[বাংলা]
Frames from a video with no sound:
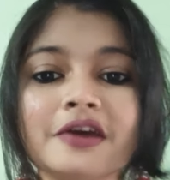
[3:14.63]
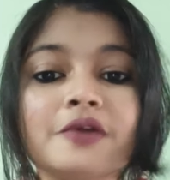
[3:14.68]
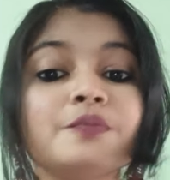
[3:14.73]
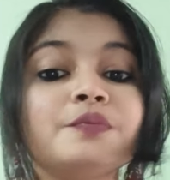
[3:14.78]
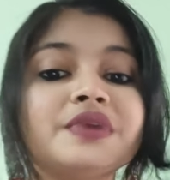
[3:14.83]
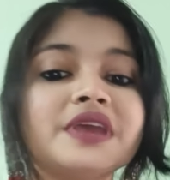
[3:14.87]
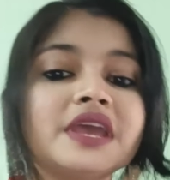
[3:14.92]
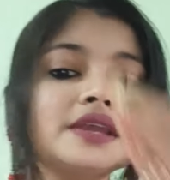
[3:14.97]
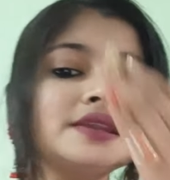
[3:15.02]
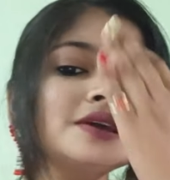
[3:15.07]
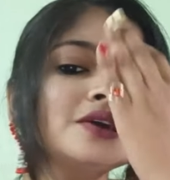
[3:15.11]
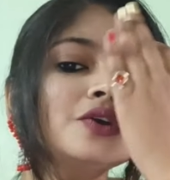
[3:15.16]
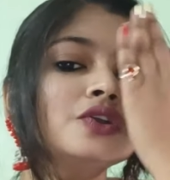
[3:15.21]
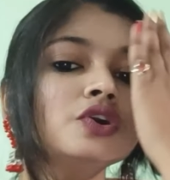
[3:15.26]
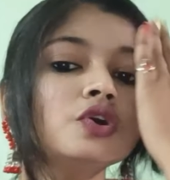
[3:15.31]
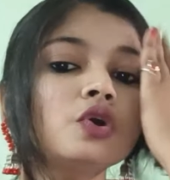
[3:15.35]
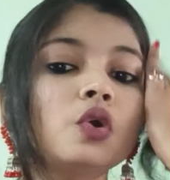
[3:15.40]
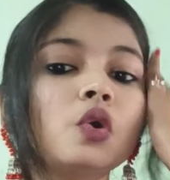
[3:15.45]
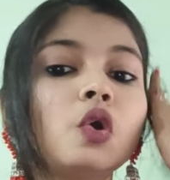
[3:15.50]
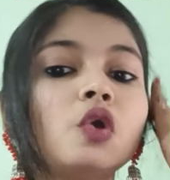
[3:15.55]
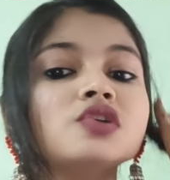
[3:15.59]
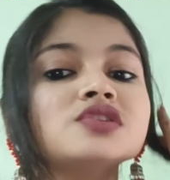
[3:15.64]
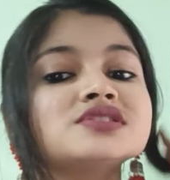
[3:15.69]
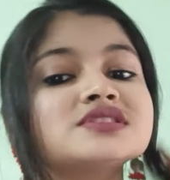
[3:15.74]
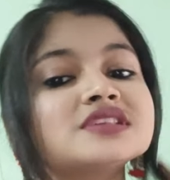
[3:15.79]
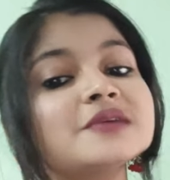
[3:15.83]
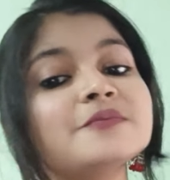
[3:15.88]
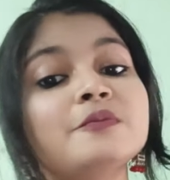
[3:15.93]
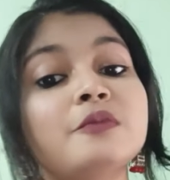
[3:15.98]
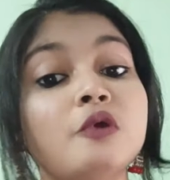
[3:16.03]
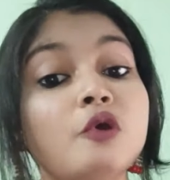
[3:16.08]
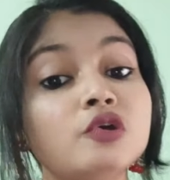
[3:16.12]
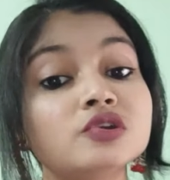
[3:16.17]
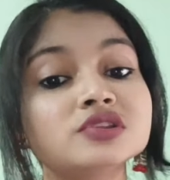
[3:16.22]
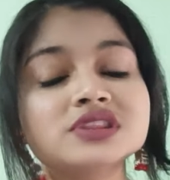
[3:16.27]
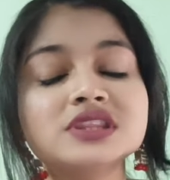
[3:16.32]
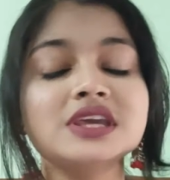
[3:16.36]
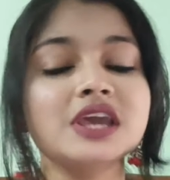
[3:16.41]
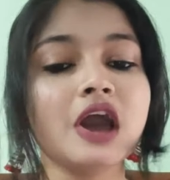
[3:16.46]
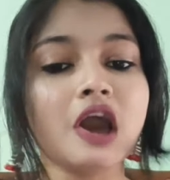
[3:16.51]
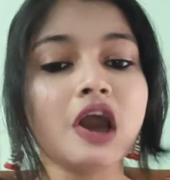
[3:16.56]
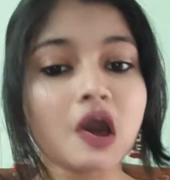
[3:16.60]
বিয়েটা কোনো কোর্সে
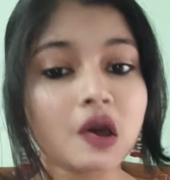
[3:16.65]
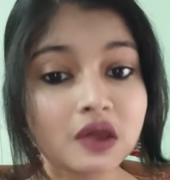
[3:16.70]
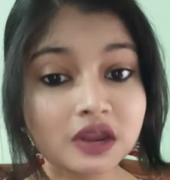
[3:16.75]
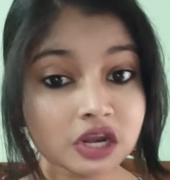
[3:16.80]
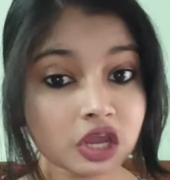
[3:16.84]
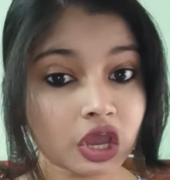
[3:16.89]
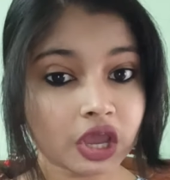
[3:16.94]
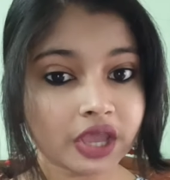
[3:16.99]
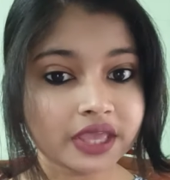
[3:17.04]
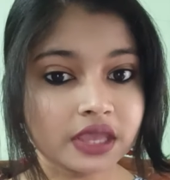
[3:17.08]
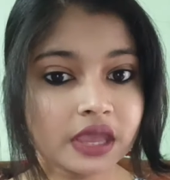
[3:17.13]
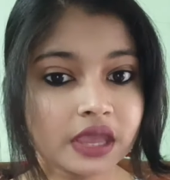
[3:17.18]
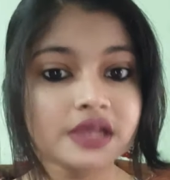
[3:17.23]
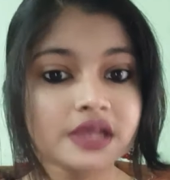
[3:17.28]
ভর্তি হওয়া নয়